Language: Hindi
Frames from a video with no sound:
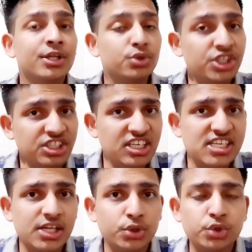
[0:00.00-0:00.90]
तो उसी सीरीज
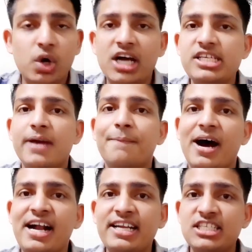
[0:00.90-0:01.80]
का दोस्तों आज एक
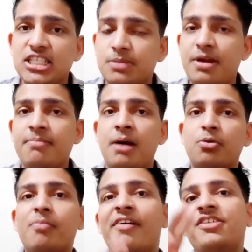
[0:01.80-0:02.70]
पार्ट है जिसमें हम
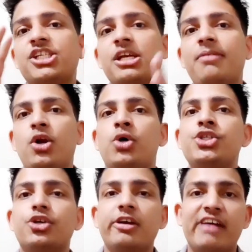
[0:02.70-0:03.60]
आपको भविष्य में
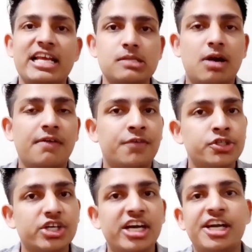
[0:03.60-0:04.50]
लॉन्च होने वाले
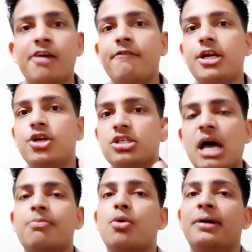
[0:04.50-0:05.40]
स्मार्टफोन से रिलेटेड वीडियोस
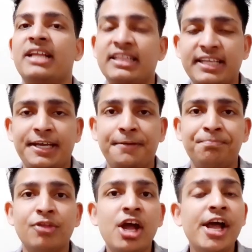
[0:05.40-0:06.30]
आपको बताते
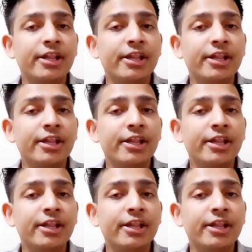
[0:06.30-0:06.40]
हैं